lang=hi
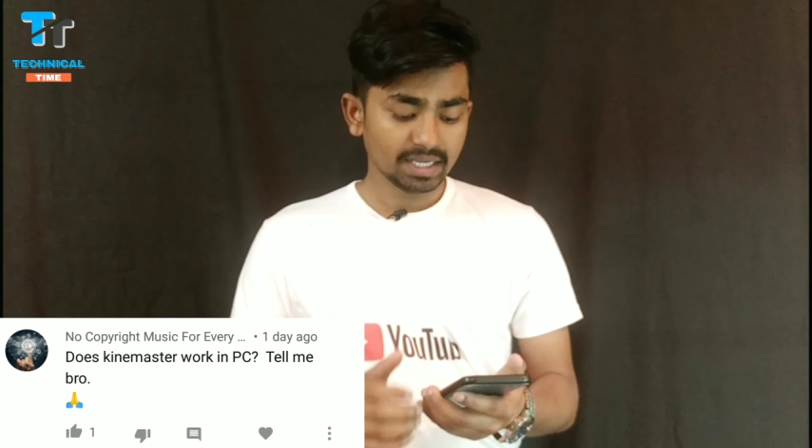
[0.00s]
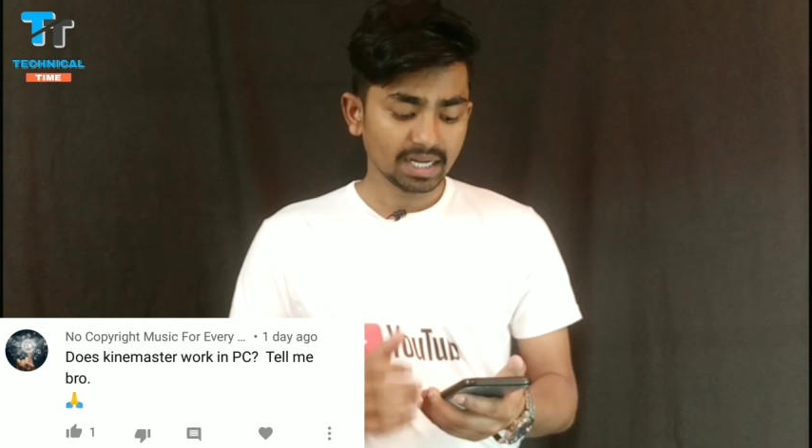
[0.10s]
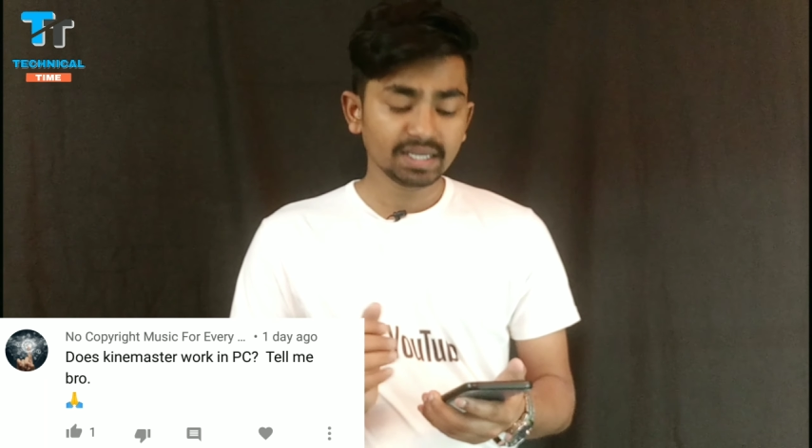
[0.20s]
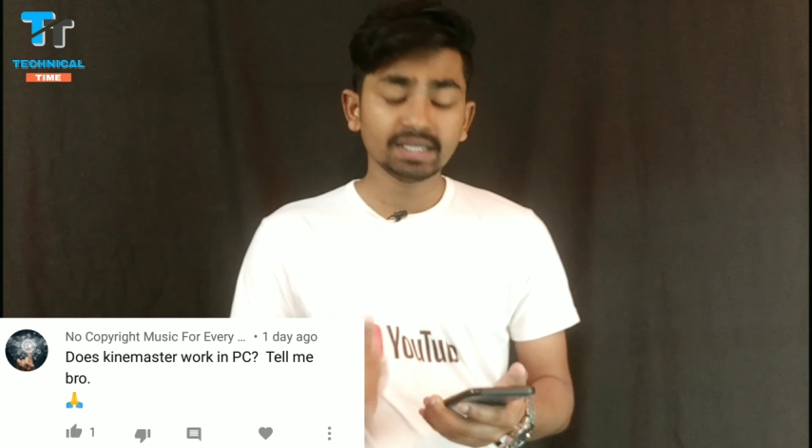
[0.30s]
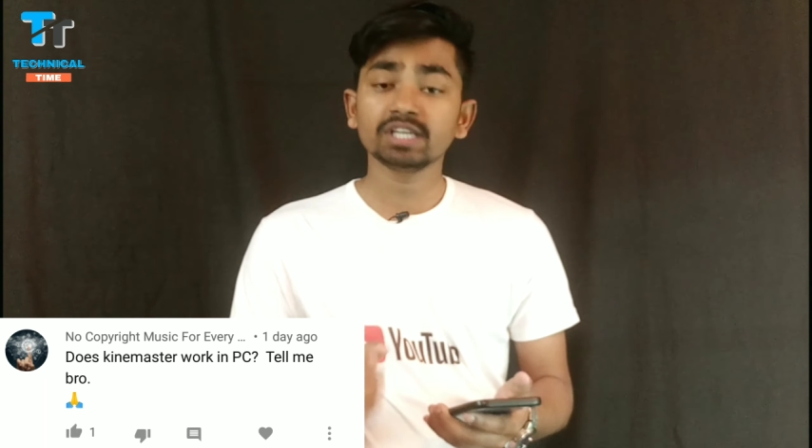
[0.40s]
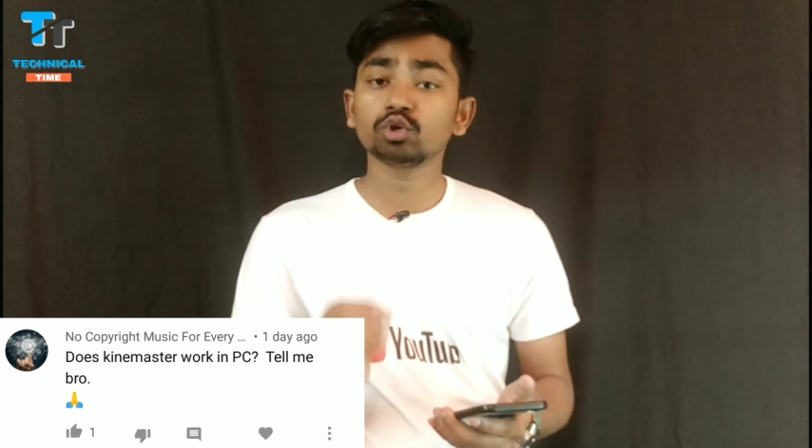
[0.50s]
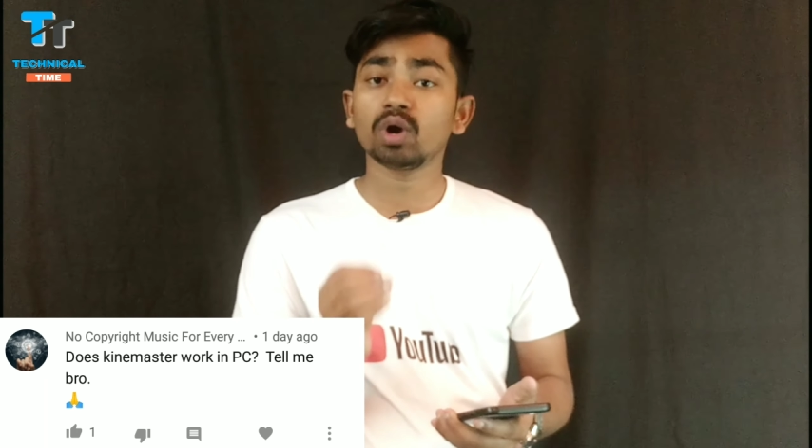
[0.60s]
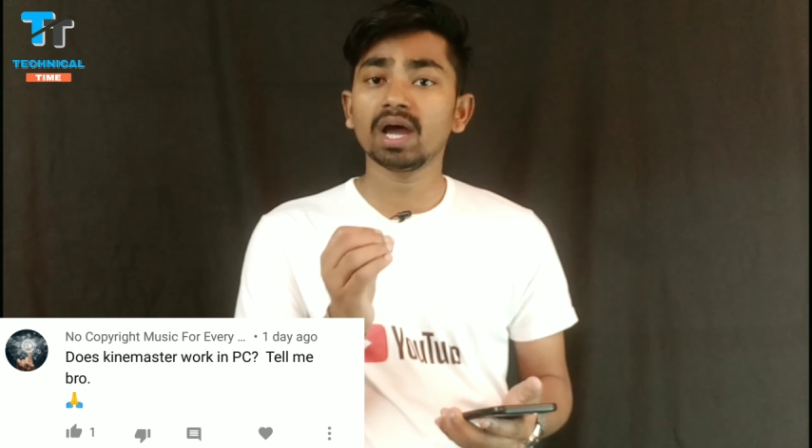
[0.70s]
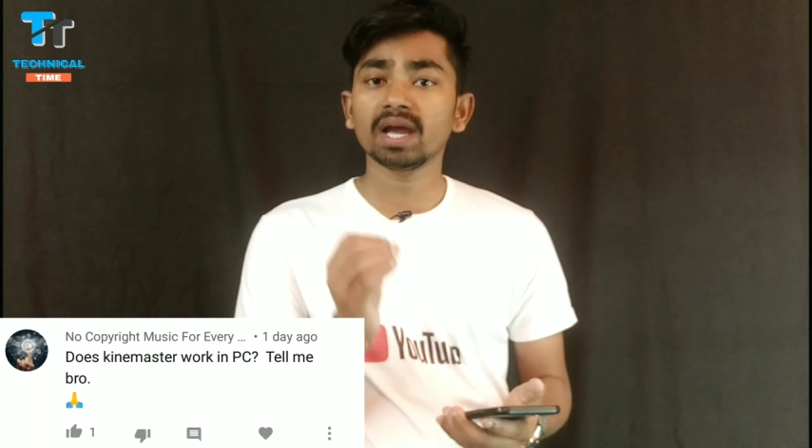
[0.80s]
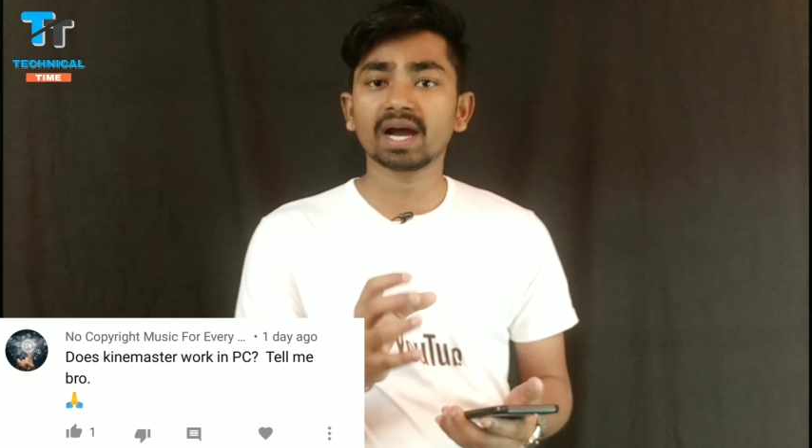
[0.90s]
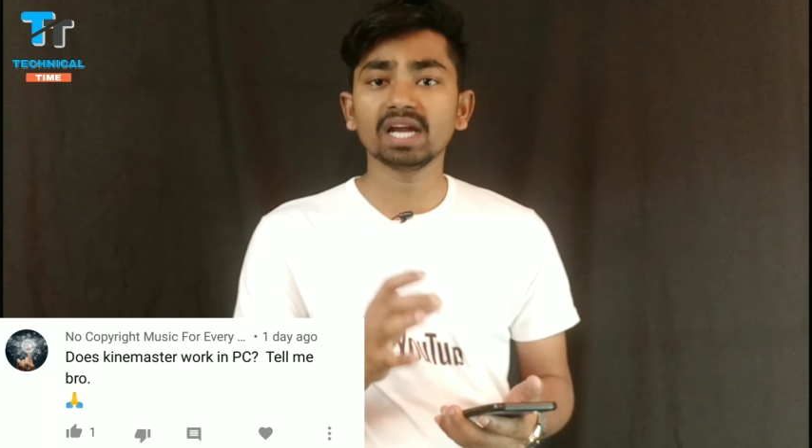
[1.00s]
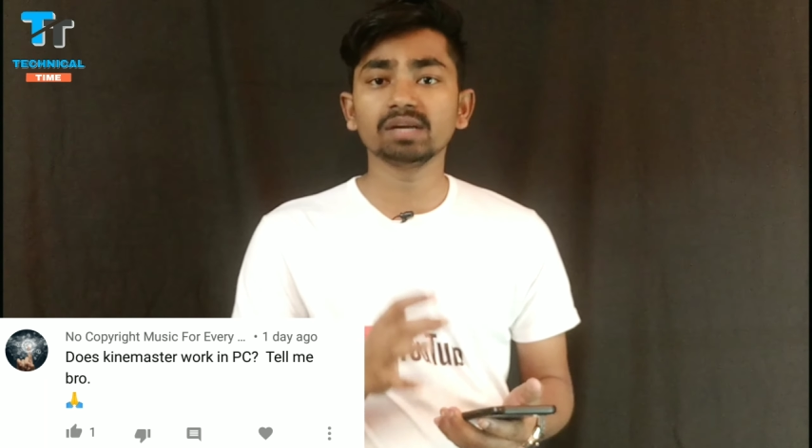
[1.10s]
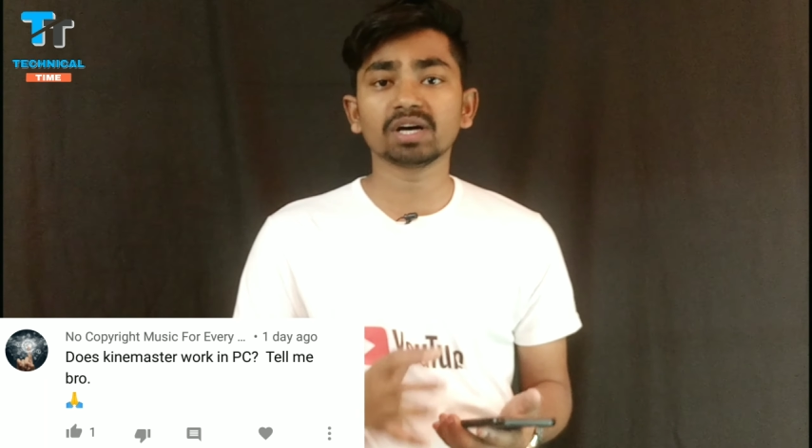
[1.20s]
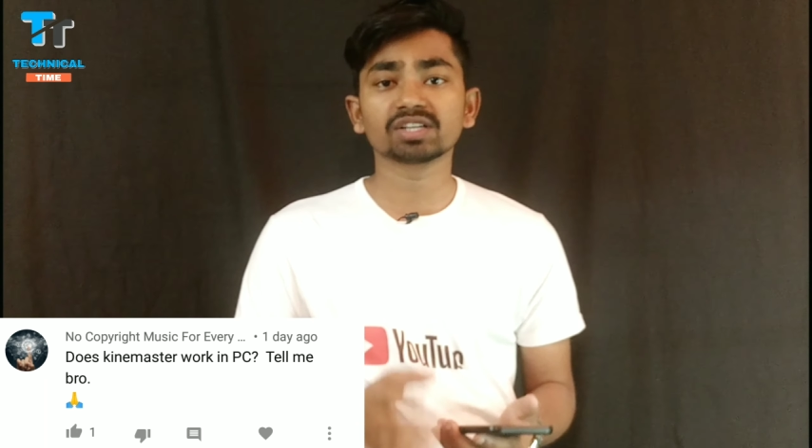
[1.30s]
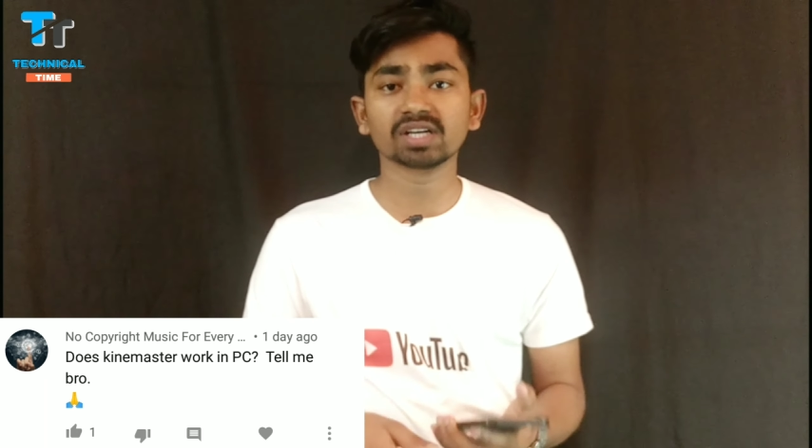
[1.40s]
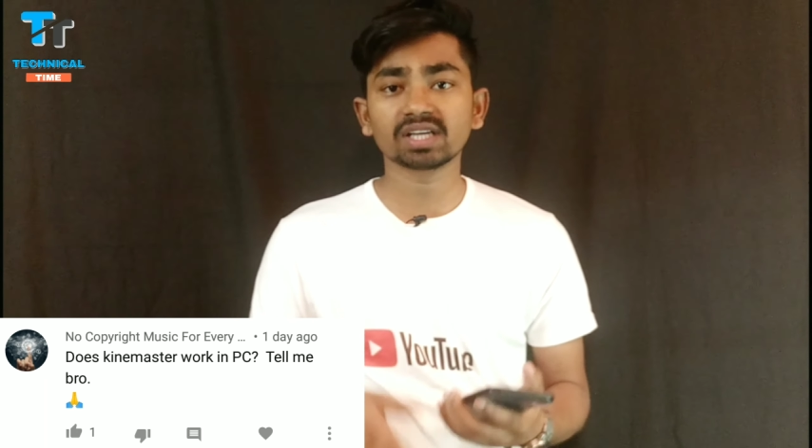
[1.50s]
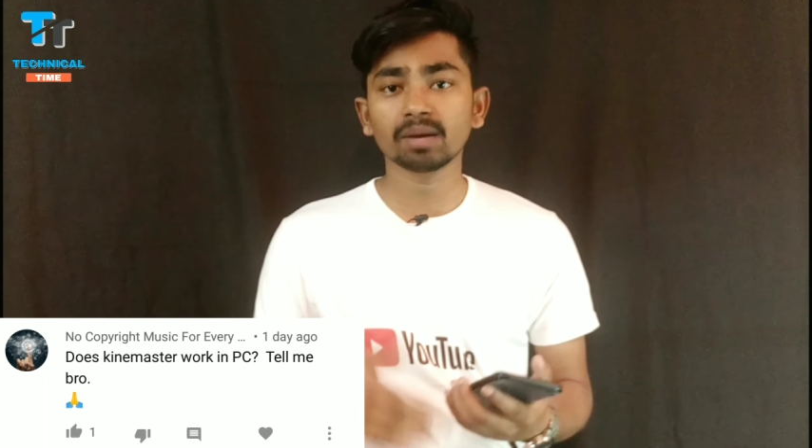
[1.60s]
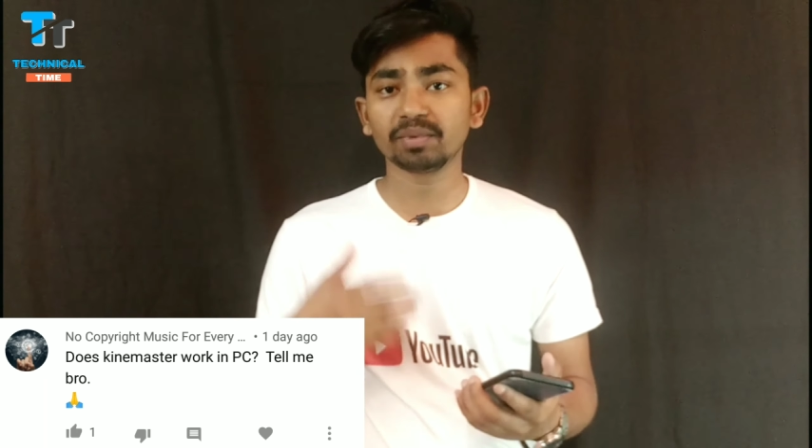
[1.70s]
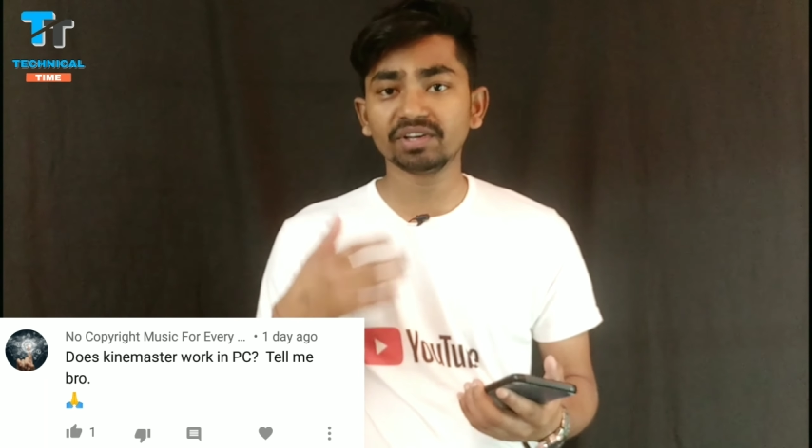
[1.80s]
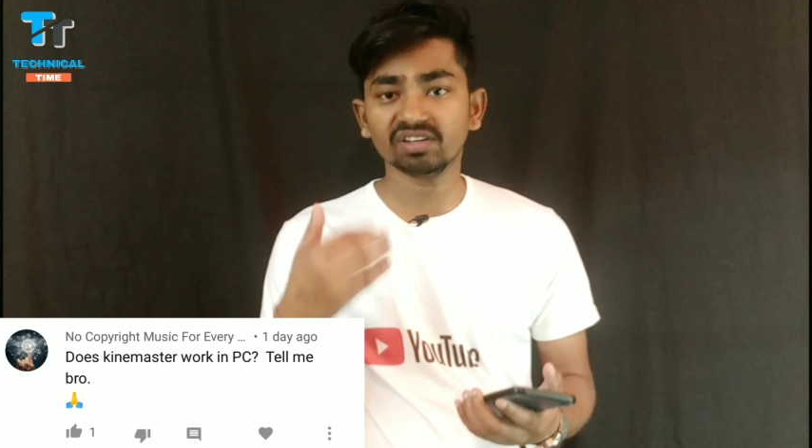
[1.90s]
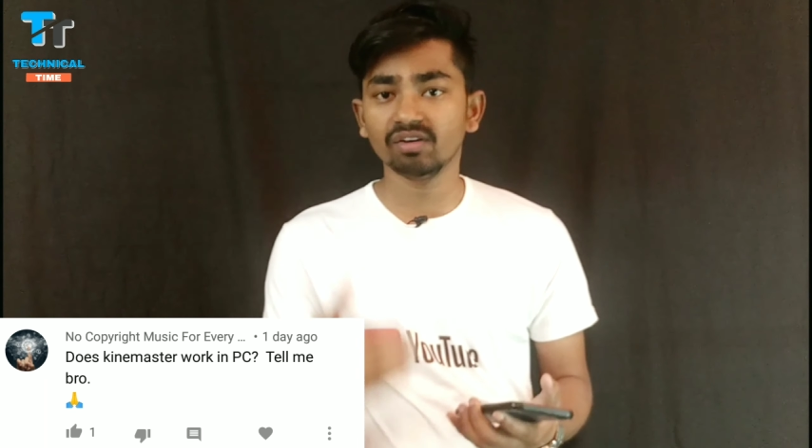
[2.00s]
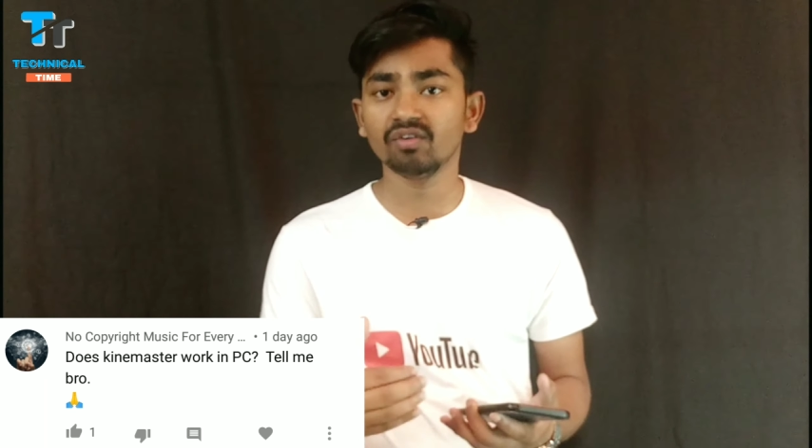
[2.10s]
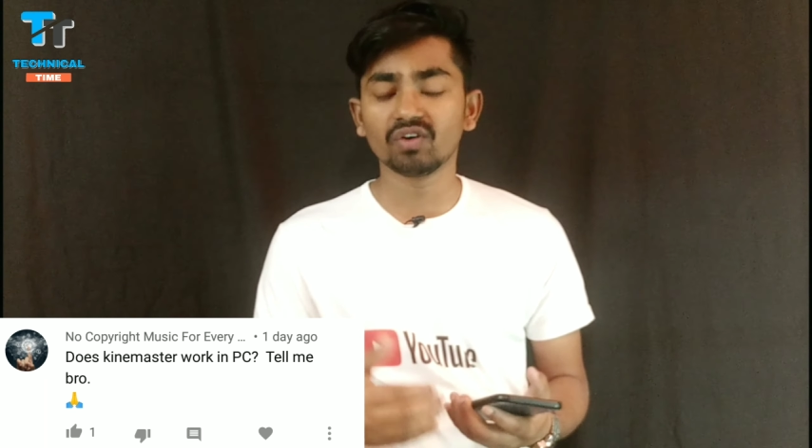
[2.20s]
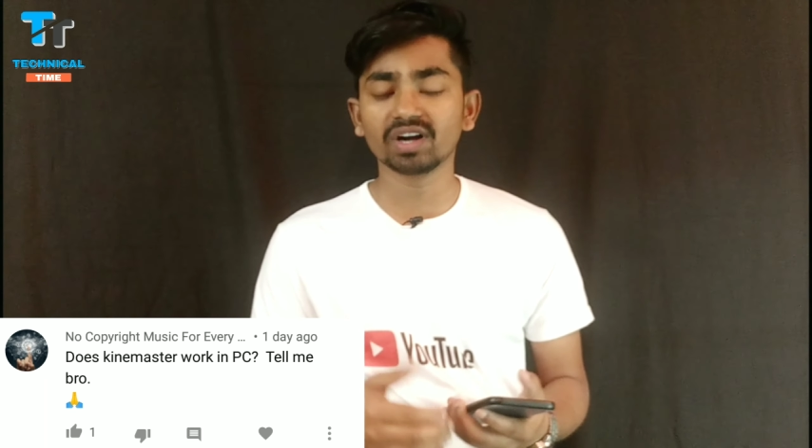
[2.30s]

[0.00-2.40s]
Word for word: यानी ये जो है काइन मास्टर क्या पीसी में